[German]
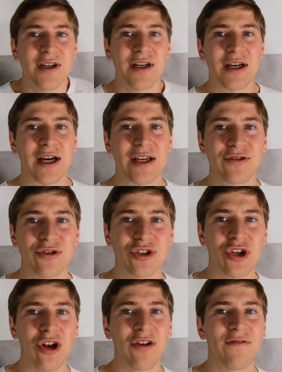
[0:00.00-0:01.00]
Äh, also ein
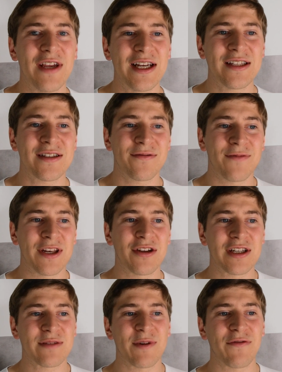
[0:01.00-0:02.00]
toller Wert, wenn ihr
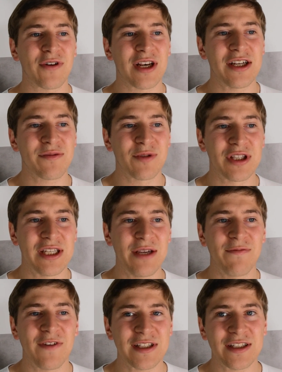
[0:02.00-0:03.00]
das mal vergleicht mit
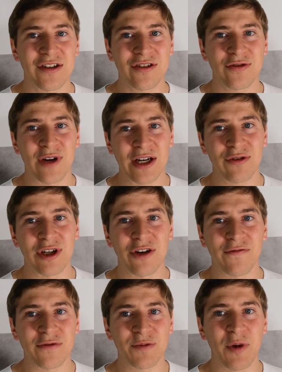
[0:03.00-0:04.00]
dem, was ihr so aktuell
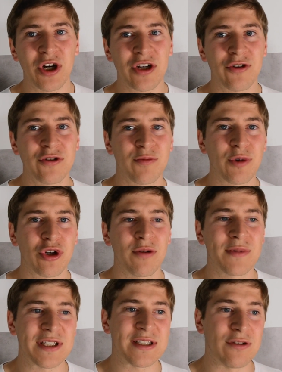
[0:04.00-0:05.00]
auf dem Sparkonto
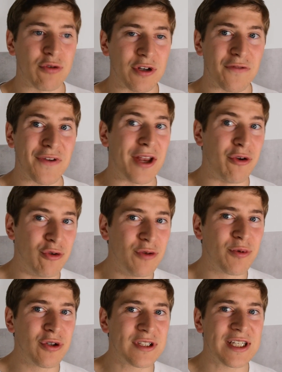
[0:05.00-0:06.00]
bekommt, das sind ungefähr
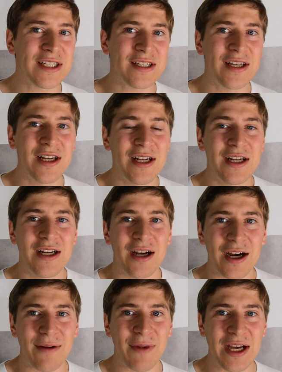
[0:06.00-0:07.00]
0%,
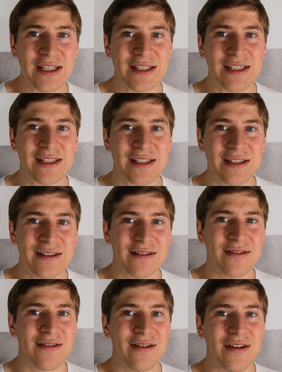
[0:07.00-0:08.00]
ähm, heißt das,
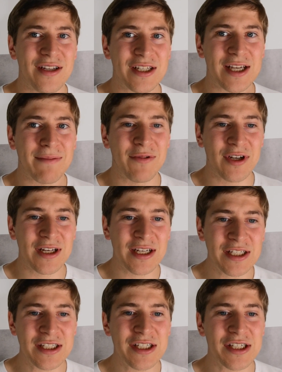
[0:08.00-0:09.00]
ich habe
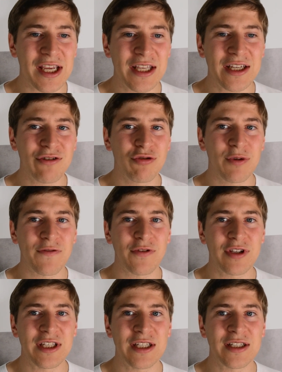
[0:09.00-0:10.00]
richtig Geld darüber
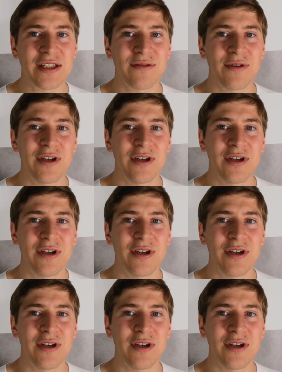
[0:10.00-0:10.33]
verdient.